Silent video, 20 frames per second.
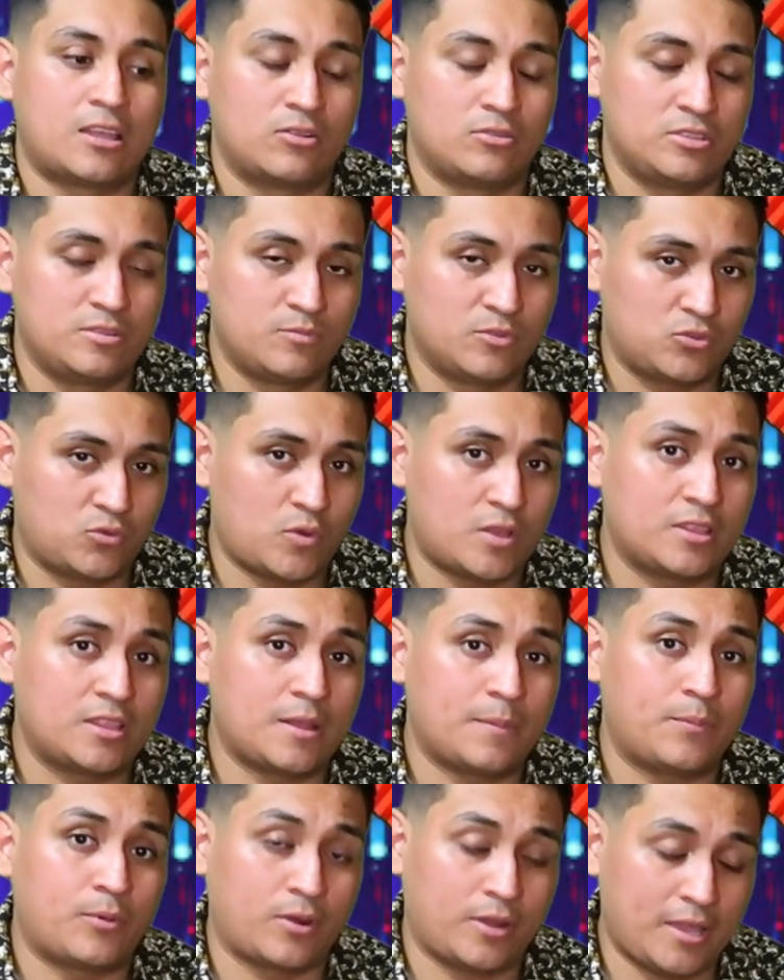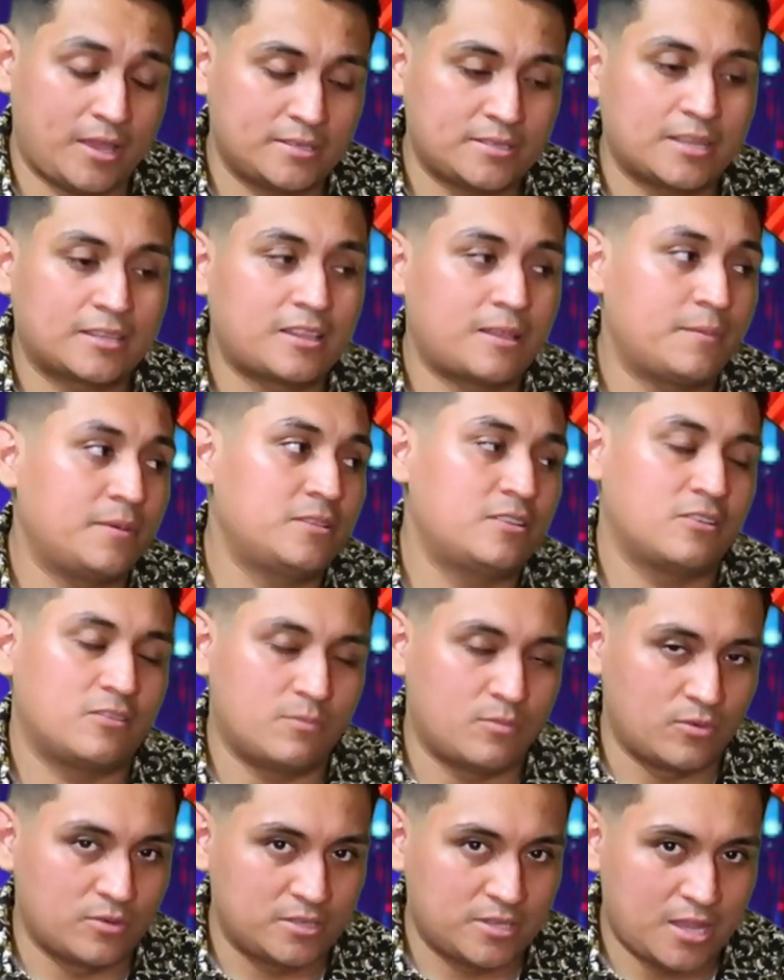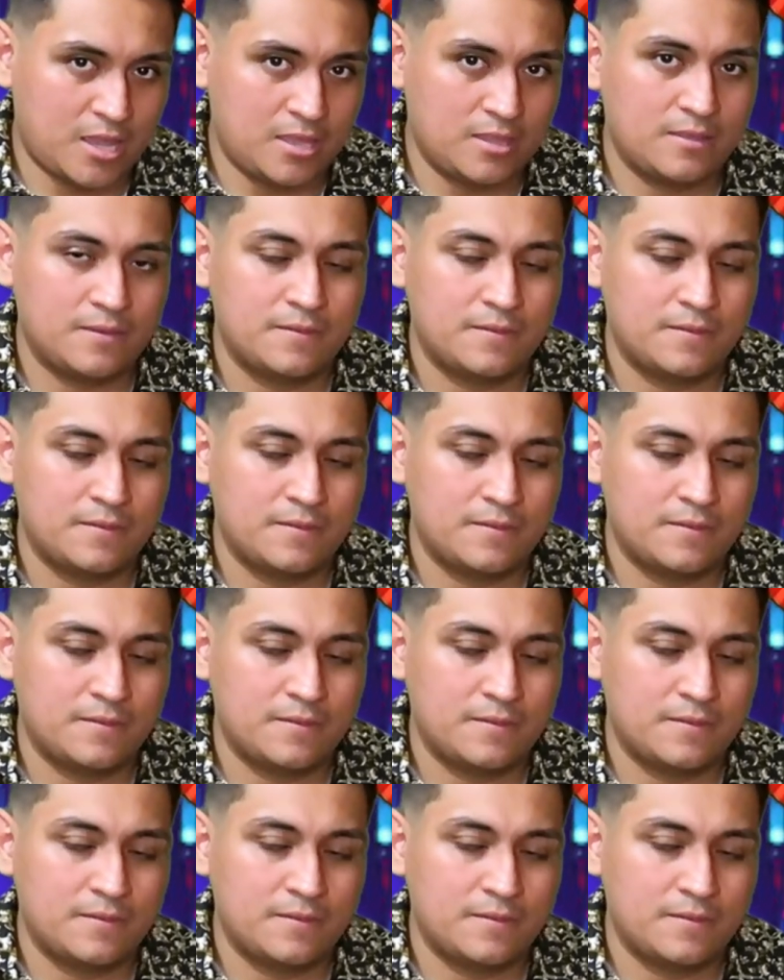nos dimos cuenta por qué, exactamente, como dice Adi.